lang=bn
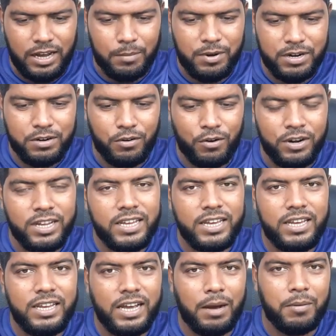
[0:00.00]
আবার
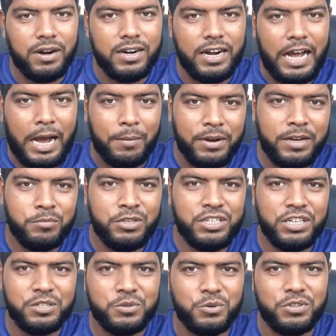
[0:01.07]
অনেকেই আবার আমাকে
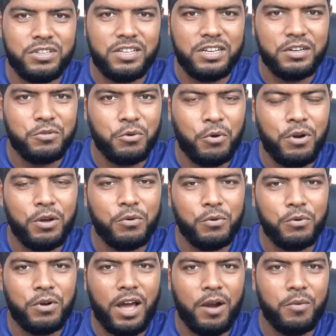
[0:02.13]
বিশ্বাস করতে দেয় কোনো না
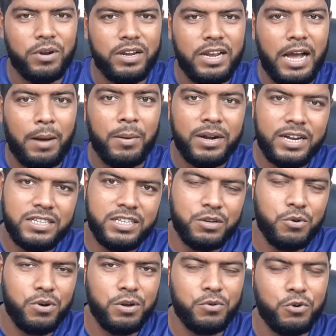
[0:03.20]
কোনো কারণে আমার কাছে
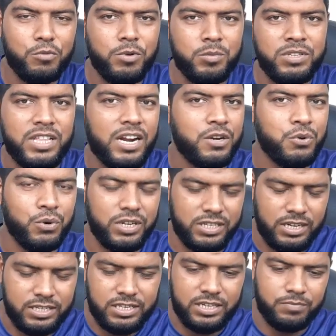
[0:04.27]
কোনো না কোনোভাবে তারা ঠকে
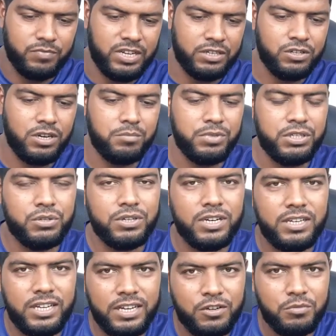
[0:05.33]
যাচ্ছেন আসলে বিষয়টা
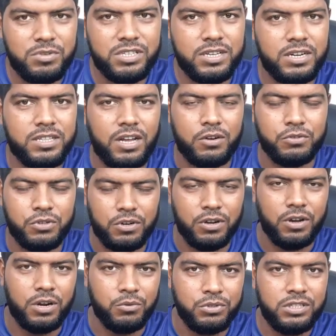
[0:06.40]
নিয়ে একটু বিস্তারিত আলোচনা
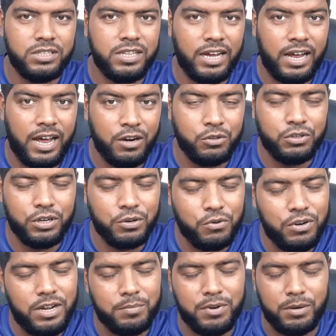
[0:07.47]
করা উচিত আলোচনা
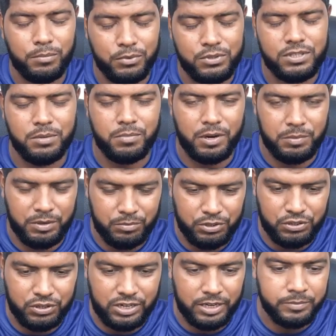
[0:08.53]
করলে আপনারা বুঝতে পারবেন
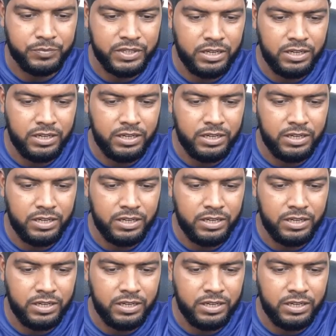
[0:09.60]
বিষয়টা